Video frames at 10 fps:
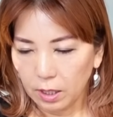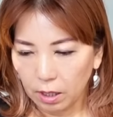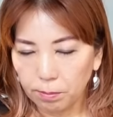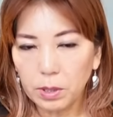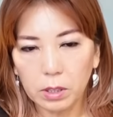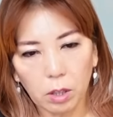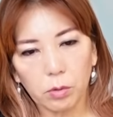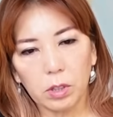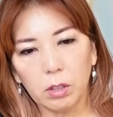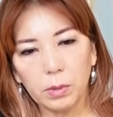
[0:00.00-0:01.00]
やっぱりね、
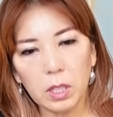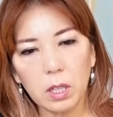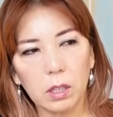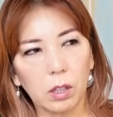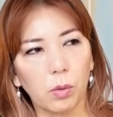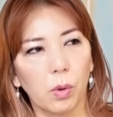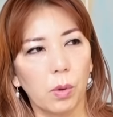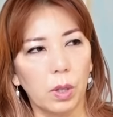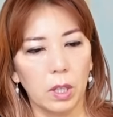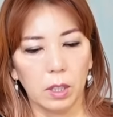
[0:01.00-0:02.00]
魚座の皆さんって
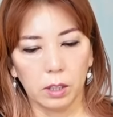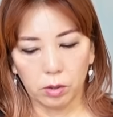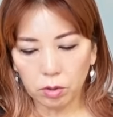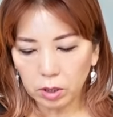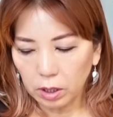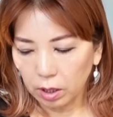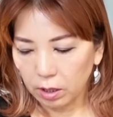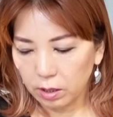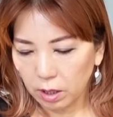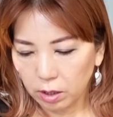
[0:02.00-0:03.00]
こう一人で
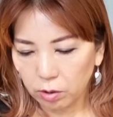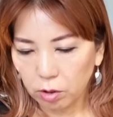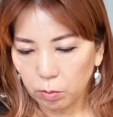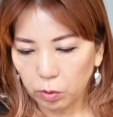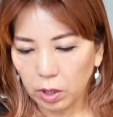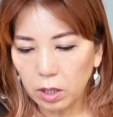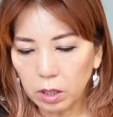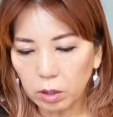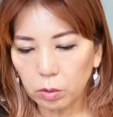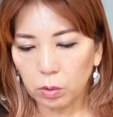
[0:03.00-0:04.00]
達成というよりも誰
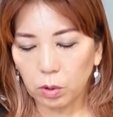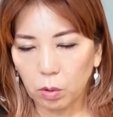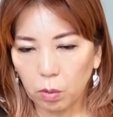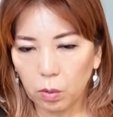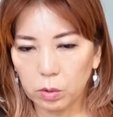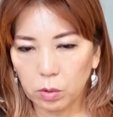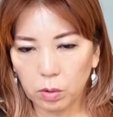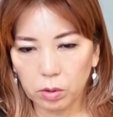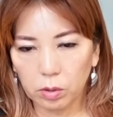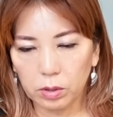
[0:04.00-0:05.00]
かとの共
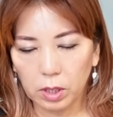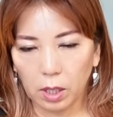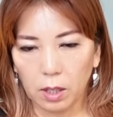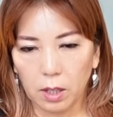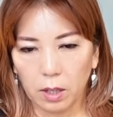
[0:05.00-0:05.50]
存というか、